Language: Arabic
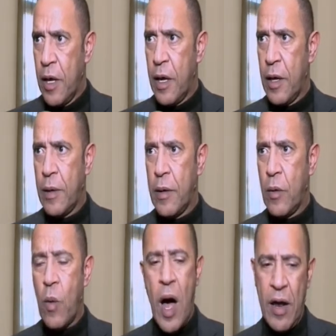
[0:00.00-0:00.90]
آه، آه،
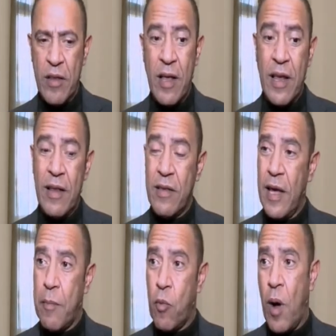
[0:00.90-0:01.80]
وهعرضها ثلاث ايام